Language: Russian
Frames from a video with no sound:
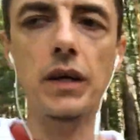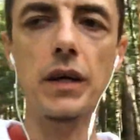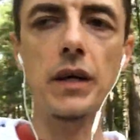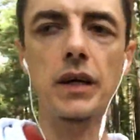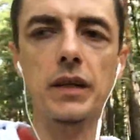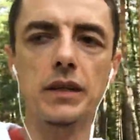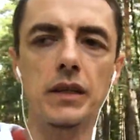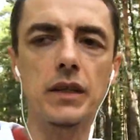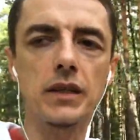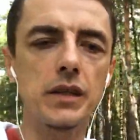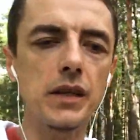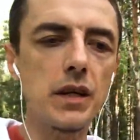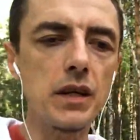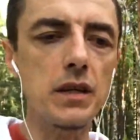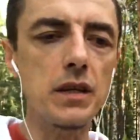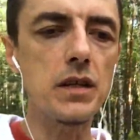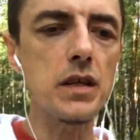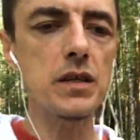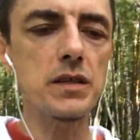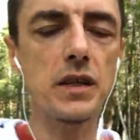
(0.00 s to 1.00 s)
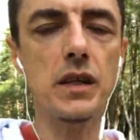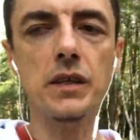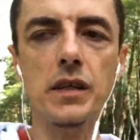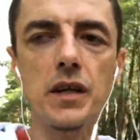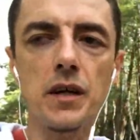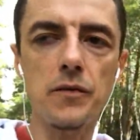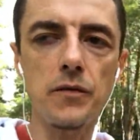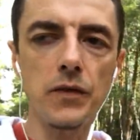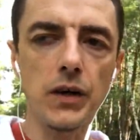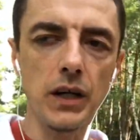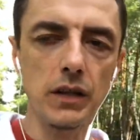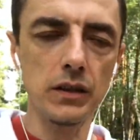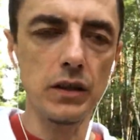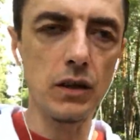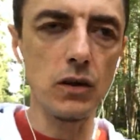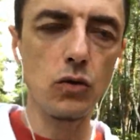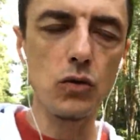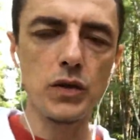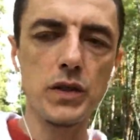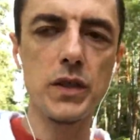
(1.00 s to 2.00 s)
это три диска, три
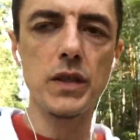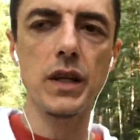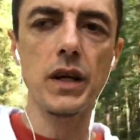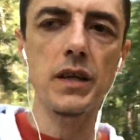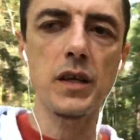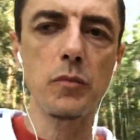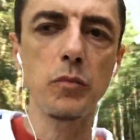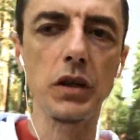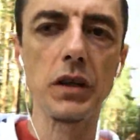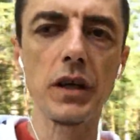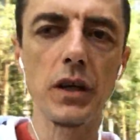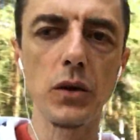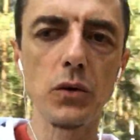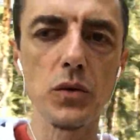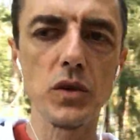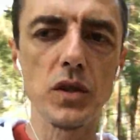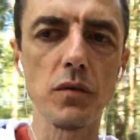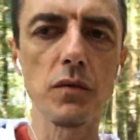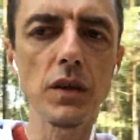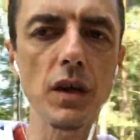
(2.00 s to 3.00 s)
фактора роста, они продаются в